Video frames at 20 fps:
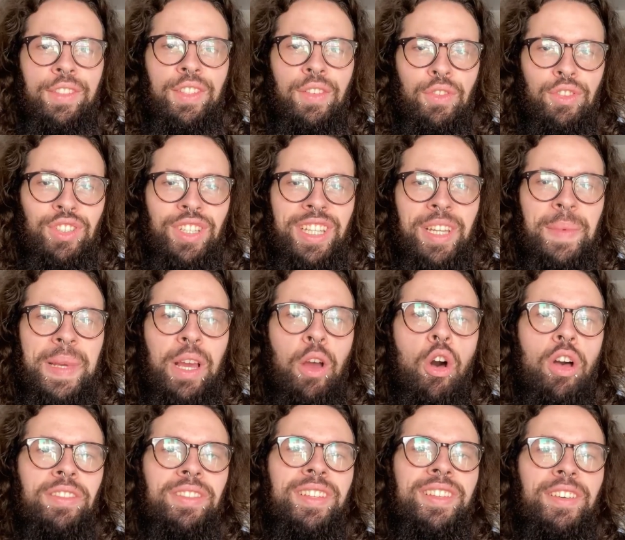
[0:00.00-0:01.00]
Se você também
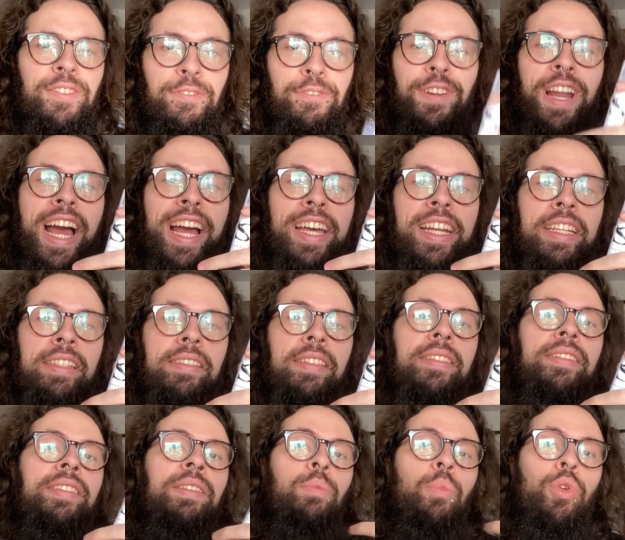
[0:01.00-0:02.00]
gosta de
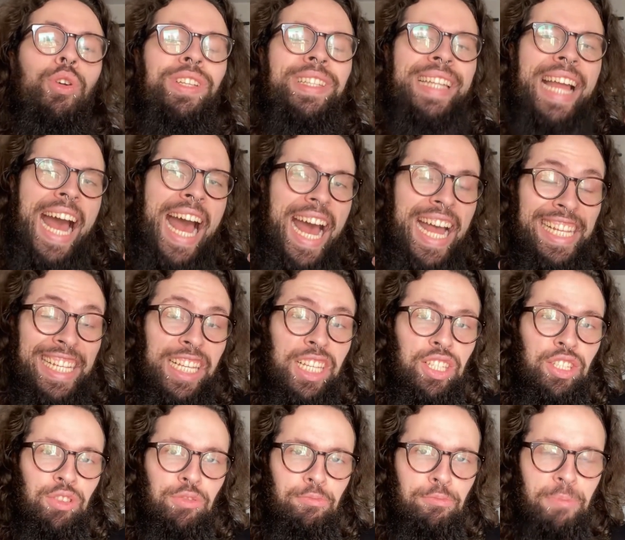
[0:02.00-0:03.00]
fragrâncias
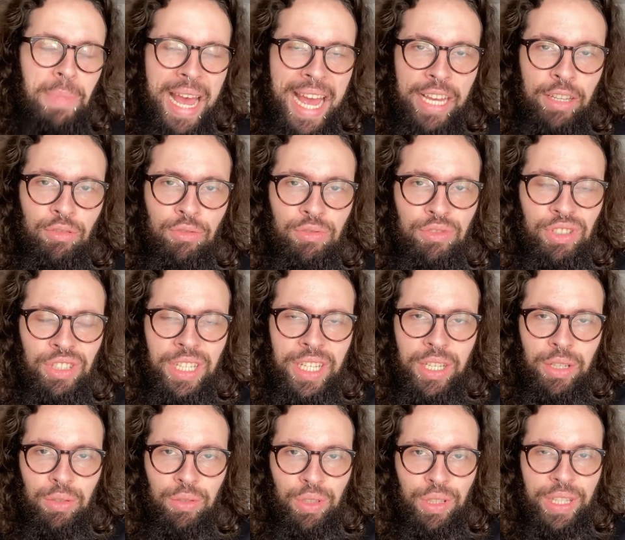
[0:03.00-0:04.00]
importadas, mas o
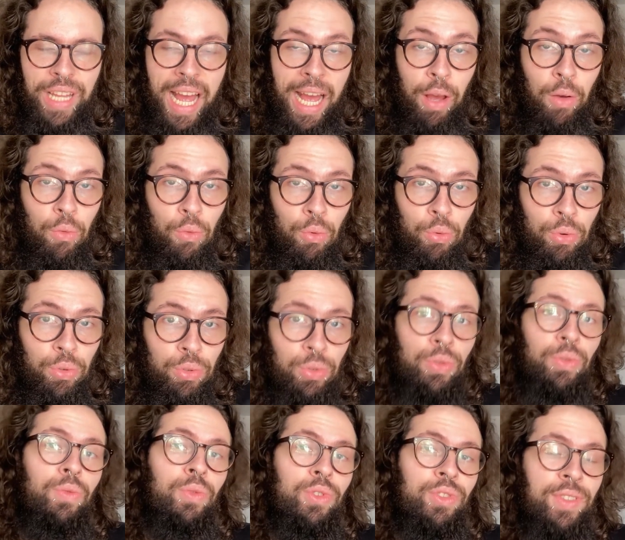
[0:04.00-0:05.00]
dinheiro tá
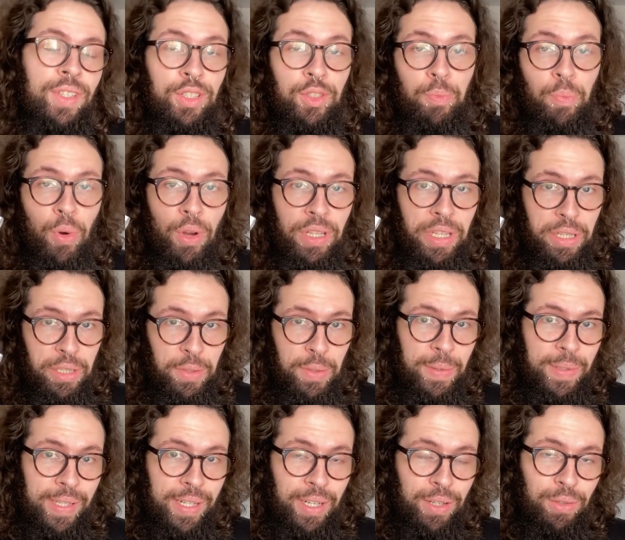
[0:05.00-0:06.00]
curto, vocês podem
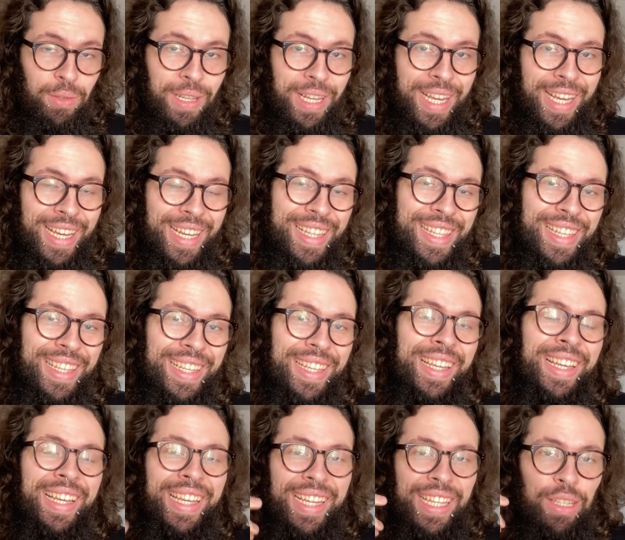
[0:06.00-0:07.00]
adquirir o
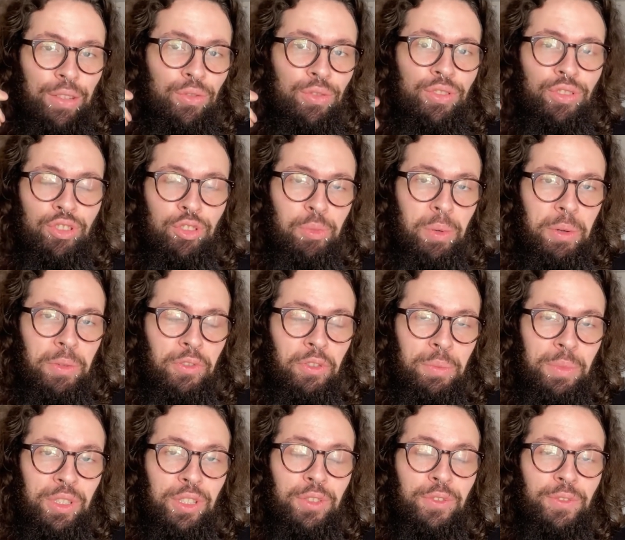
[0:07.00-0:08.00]
decante dos seus
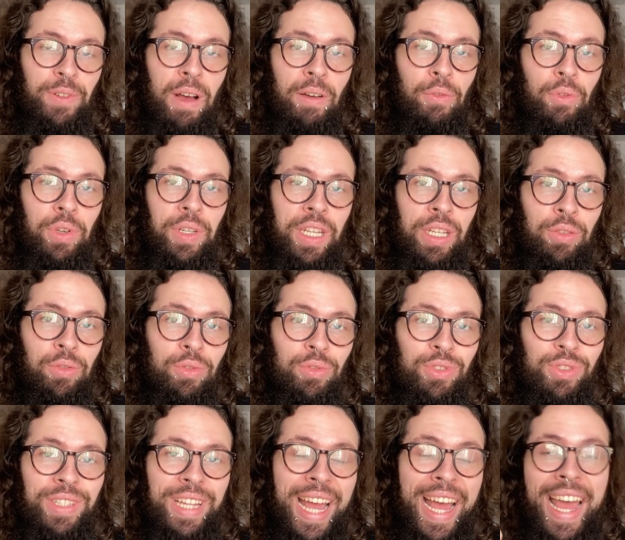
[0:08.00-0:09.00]
perfumes
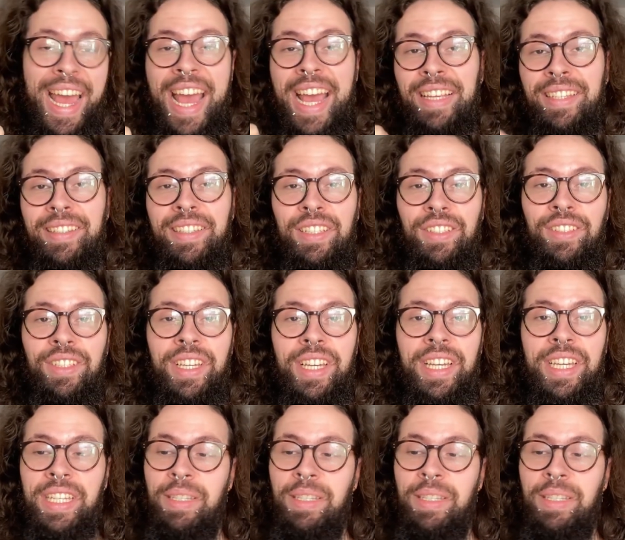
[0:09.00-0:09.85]
favoritos na SG